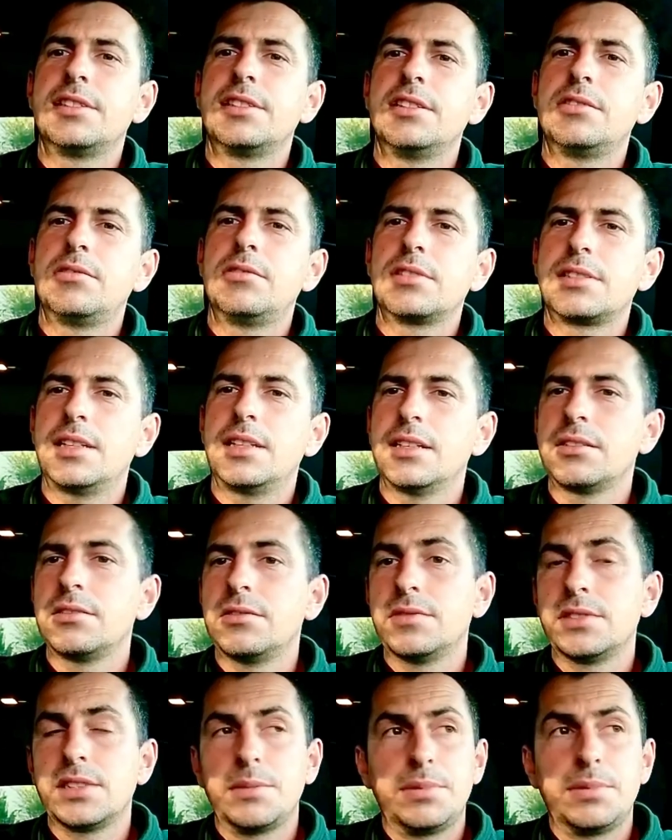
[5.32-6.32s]
wszystkich
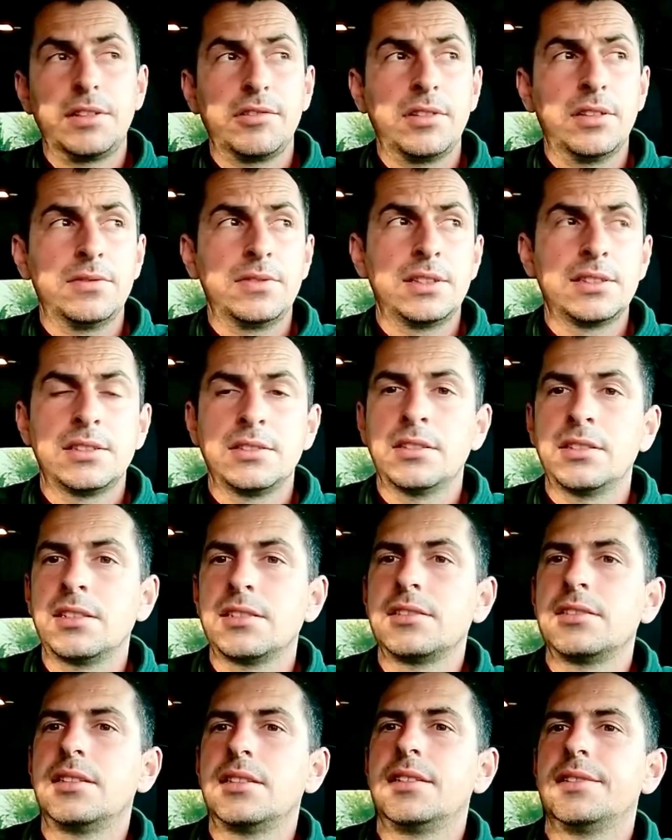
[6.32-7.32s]
kursantów, zapraszam Was do
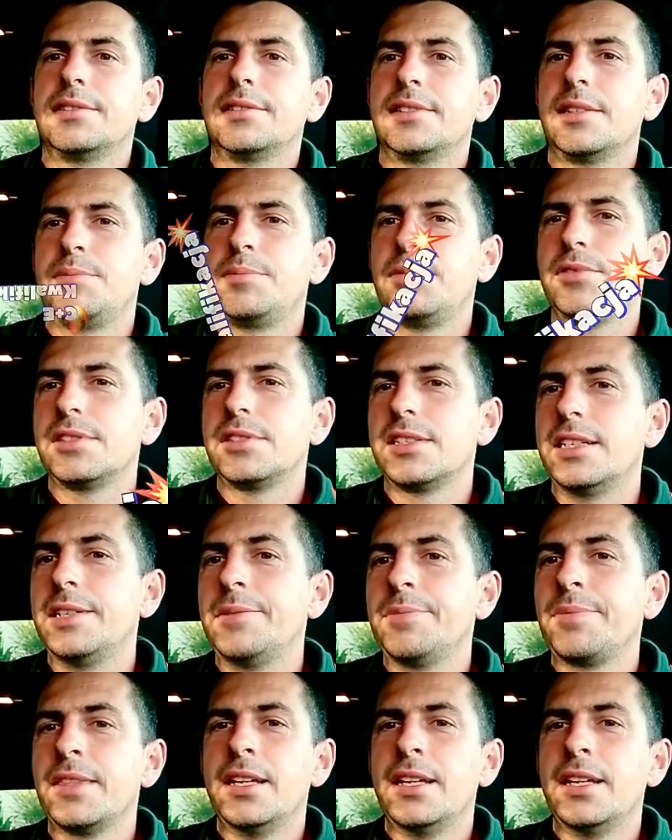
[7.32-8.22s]
nas na C e.